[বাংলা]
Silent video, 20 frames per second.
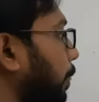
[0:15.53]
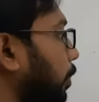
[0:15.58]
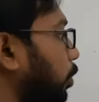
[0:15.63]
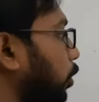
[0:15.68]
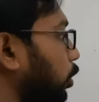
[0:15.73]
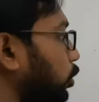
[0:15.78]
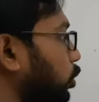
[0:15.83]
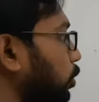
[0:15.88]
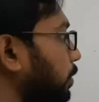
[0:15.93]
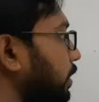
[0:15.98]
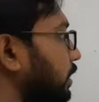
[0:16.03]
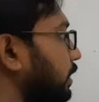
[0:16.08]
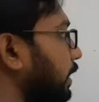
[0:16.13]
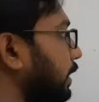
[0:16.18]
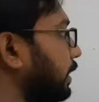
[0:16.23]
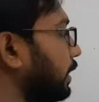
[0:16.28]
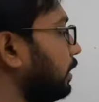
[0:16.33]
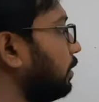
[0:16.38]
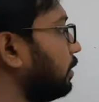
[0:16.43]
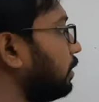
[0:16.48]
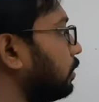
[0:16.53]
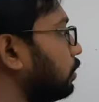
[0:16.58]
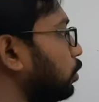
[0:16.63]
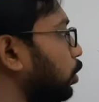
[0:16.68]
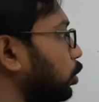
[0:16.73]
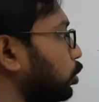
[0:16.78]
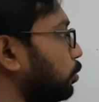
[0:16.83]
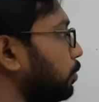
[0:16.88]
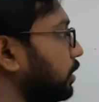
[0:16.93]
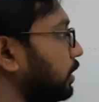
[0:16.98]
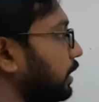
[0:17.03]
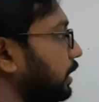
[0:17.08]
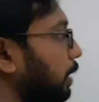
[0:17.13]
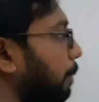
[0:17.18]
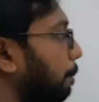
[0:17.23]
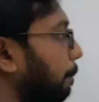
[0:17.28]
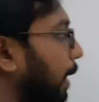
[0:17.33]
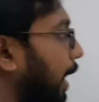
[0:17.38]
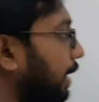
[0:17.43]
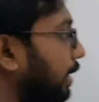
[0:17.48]
দশমিক থেকে দশমিক থেকে
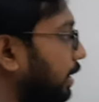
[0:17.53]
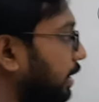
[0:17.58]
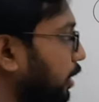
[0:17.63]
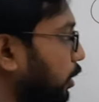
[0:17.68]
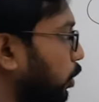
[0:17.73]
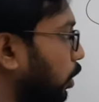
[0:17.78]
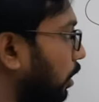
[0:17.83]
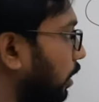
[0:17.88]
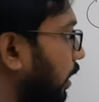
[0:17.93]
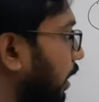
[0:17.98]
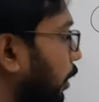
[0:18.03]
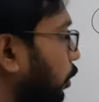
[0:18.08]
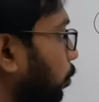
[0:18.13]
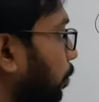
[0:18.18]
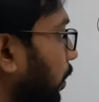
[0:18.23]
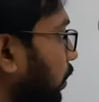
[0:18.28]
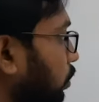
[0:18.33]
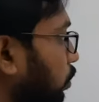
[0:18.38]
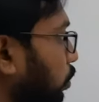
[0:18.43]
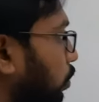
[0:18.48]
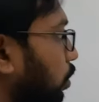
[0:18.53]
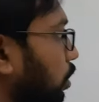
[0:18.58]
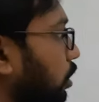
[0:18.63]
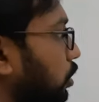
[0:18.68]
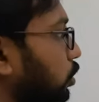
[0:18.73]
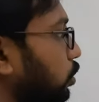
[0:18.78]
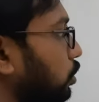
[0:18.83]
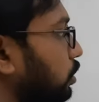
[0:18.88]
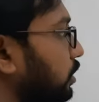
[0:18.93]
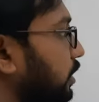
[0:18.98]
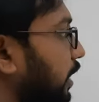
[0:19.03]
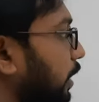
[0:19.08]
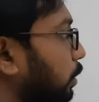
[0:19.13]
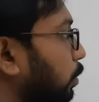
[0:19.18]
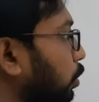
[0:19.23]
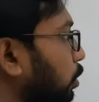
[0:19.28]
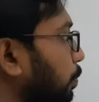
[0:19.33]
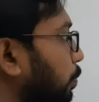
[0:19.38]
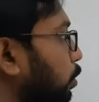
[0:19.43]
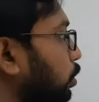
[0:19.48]
বাইনারি সংখ্যায় রূপান্তর করার জন্য যে
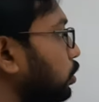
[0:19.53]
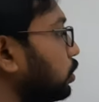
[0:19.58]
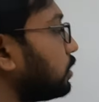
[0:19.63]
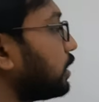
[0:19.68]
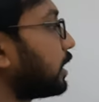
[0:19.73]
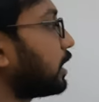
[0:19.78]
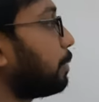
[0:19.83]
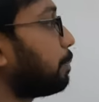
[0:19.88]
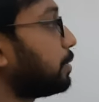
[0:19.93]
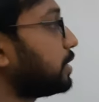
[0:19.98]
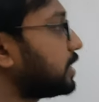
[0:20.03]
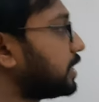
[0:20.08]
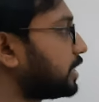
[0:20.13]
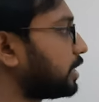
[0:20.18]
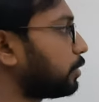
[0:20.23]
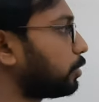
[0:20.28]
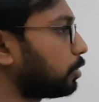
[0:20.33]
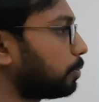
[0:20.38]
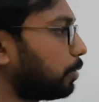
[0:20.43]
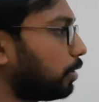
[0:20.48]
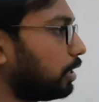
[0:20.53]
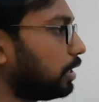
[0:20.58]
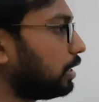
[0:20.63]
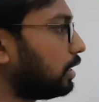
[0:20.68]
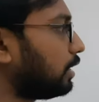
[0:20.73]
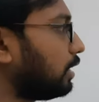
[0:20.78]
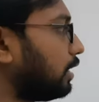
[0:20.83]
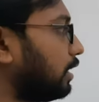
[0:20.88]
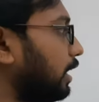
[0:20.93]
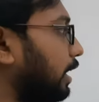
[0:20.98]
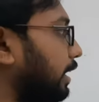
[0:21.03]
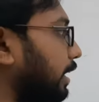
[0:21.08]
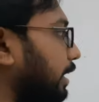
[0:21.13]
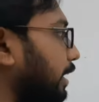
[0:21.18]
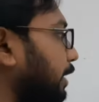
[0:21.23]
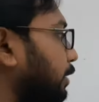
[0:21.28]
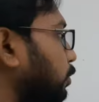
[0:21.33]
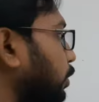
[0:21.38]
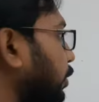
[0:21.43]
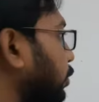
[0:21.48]
কোড প্রয়োজন তাকে বিসিডি কোড বলে
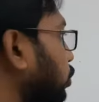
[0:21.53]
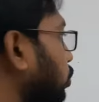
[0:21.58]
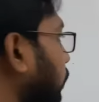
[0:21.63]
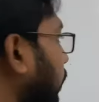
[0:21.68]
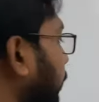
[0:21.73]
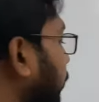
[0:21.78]
একটু একটু তোমরা